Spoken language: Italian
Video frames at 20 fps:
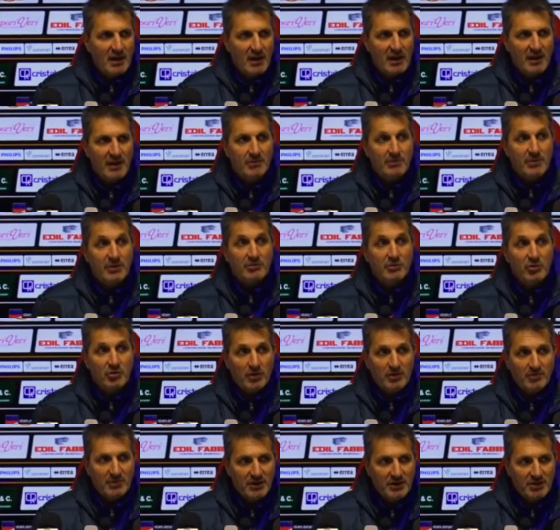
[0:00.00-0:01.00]
e per quello
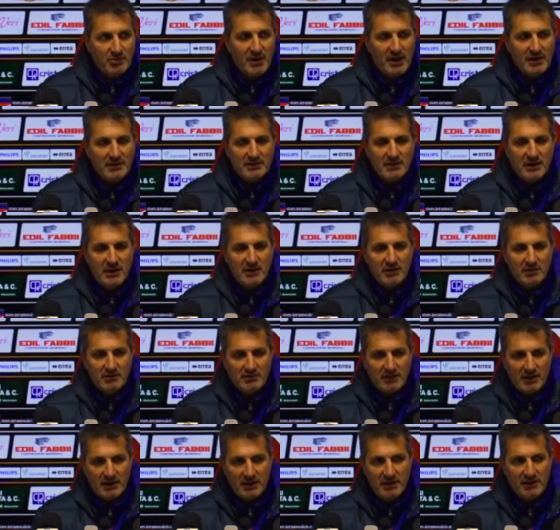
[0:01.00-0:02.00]
che mi riguarda io
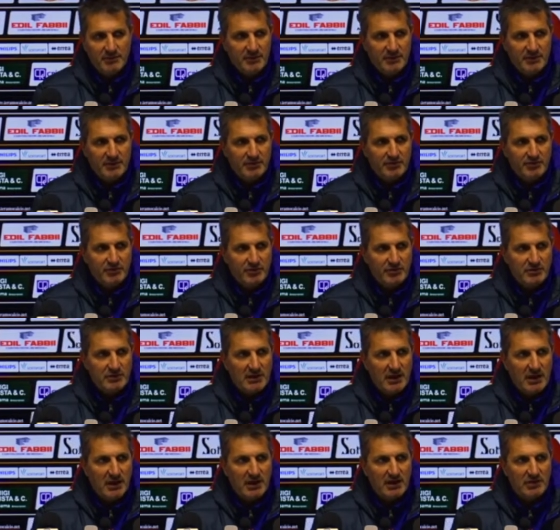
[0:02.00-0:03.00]
non è che alle prime
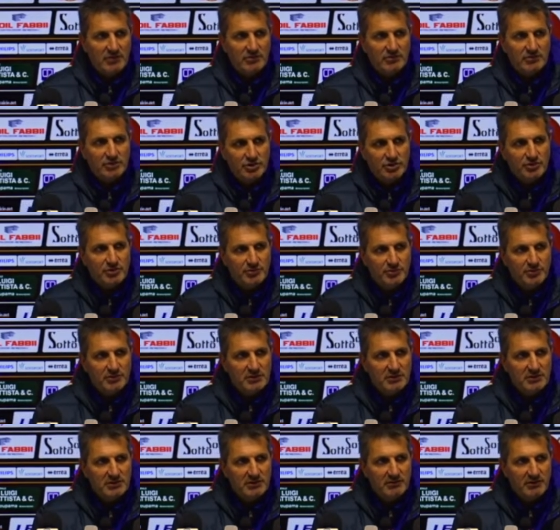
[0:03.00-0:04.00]
difficoltà non decido più
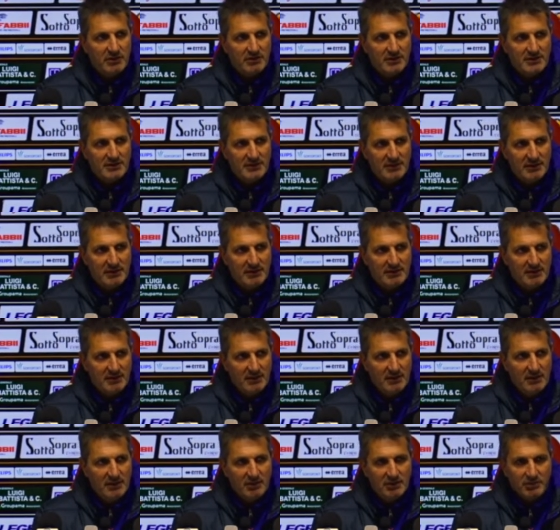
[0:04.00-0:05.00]
di, di fare una strada,
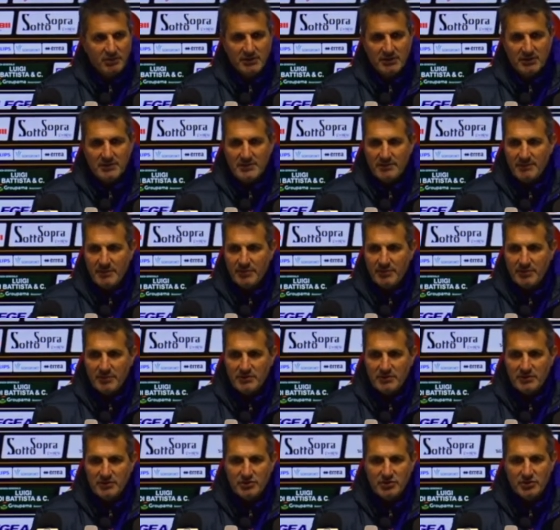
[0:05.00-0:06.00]
quindi se abbiamo
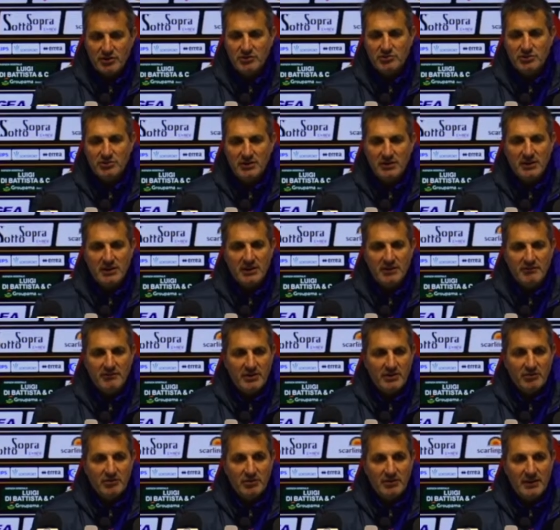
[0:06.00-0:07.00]
preso dei giocatori che
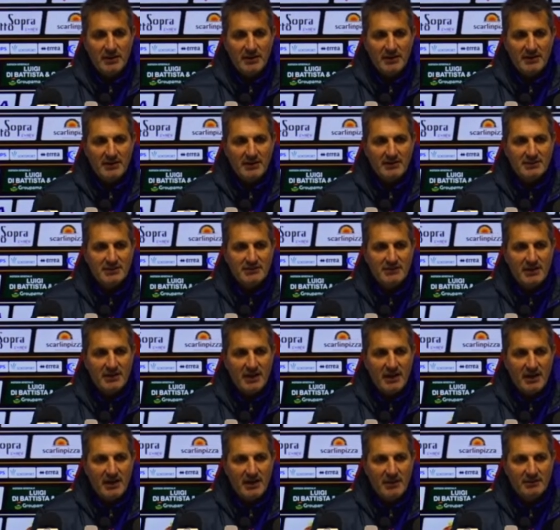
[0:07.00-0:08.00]
venivano da
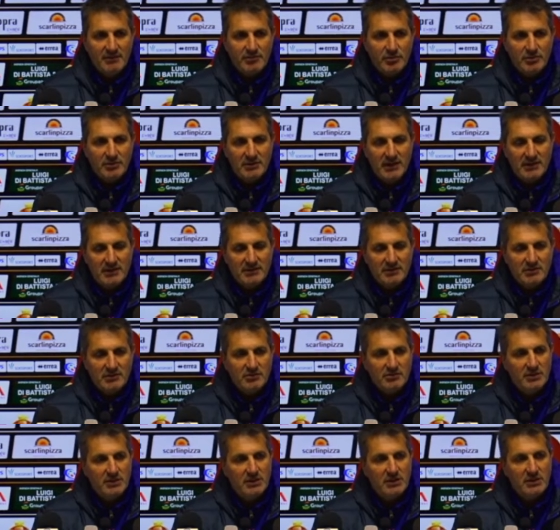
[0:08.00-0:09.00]
inattività importanti
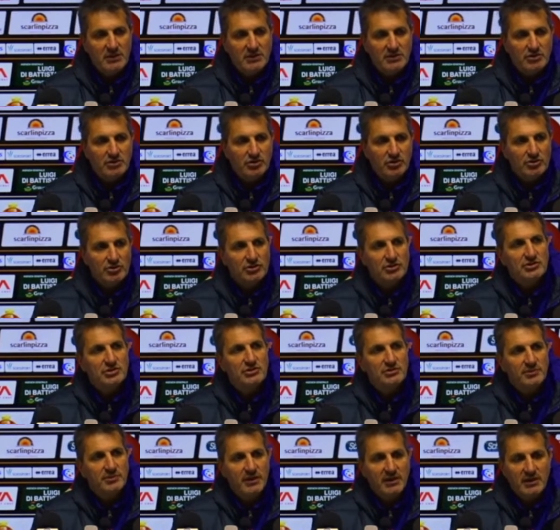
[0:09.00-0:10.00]
come Giorgi,
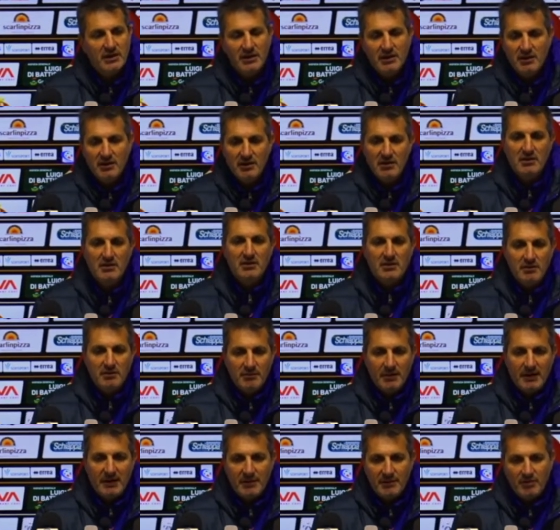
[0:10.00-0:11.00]
come
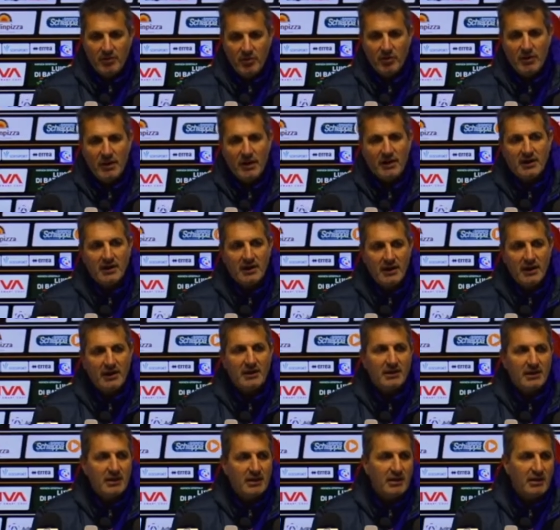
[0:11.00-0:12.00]
magari Pola e
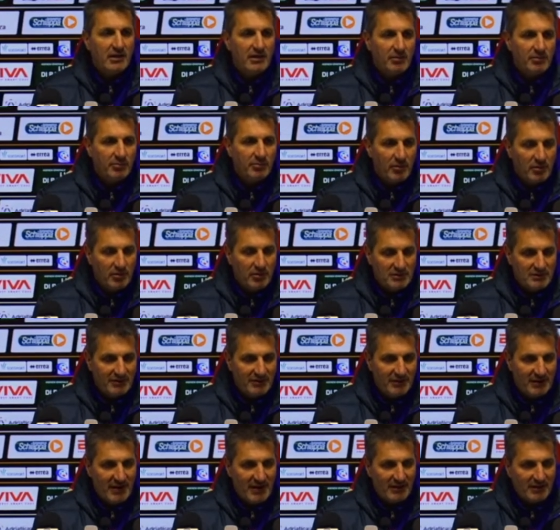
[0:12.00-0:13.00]
anche un po'
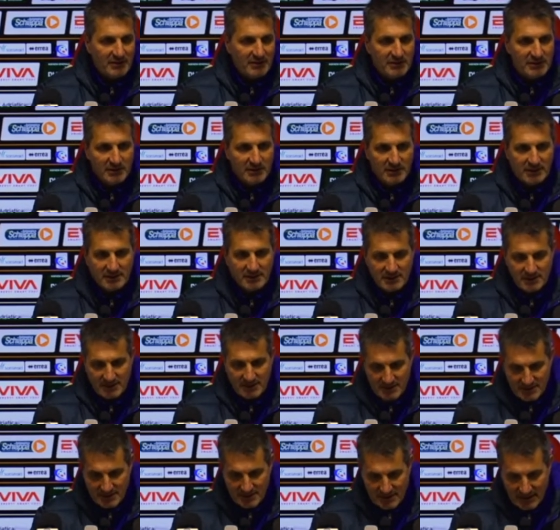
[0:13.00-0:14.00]
saveriano perché anche se,
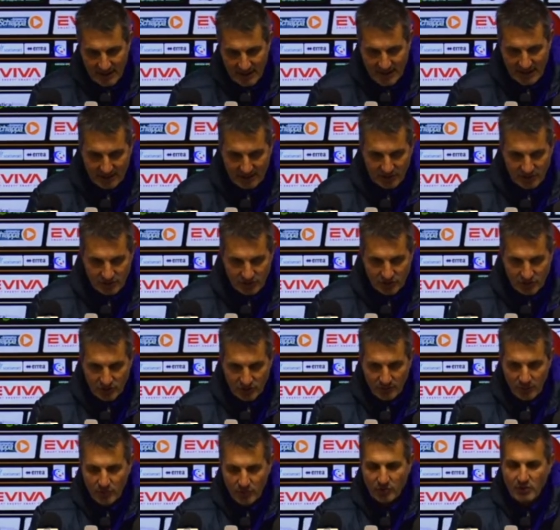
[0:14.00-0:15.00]
se si è allenato ha
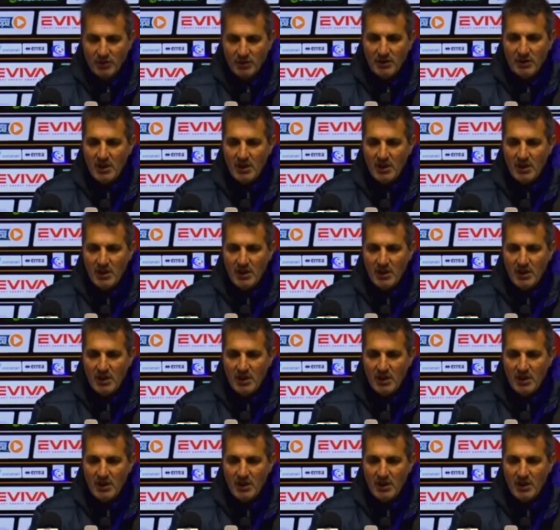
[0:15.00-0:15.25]
giocato poco